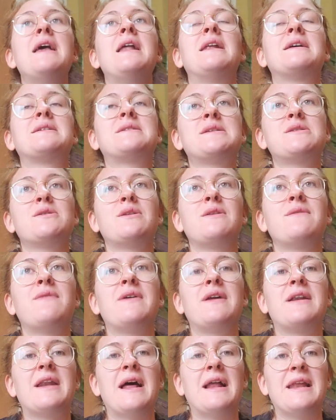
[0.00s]
la sessione
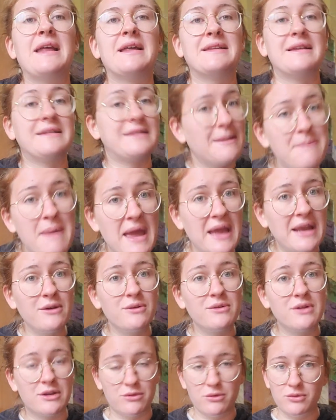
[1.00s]
invernale è andata bene, ho
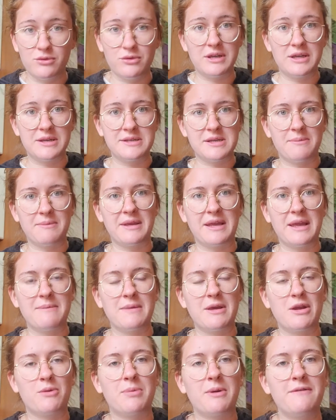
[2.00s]
dato tutti gli esami che
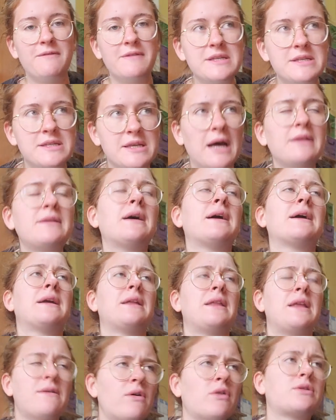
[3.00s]
mi ero prefissata, anche
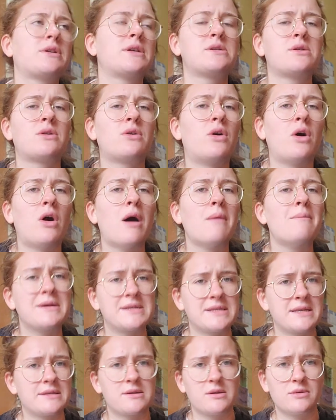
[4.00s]
dei voti sono
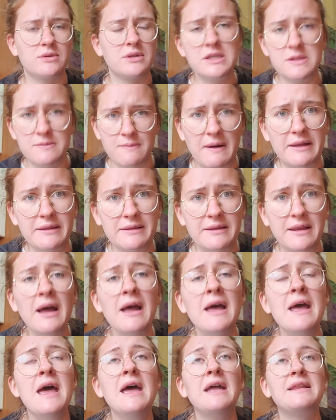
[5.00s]
abbastanza soddisfatta,
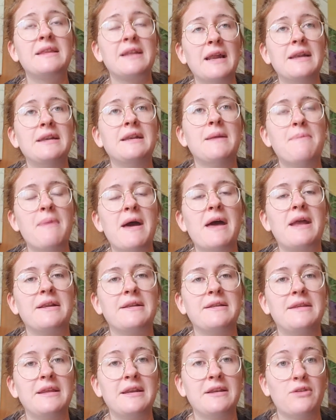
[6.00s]
tranne
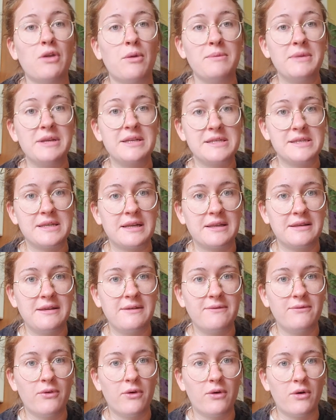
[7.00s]
per diritto
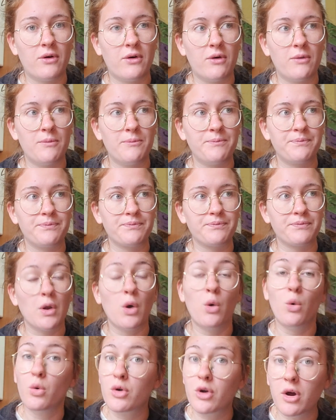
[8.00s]
amministrativo 1
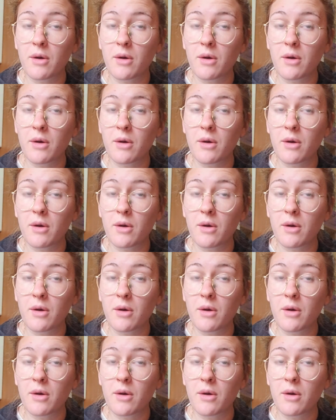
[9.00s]
mm,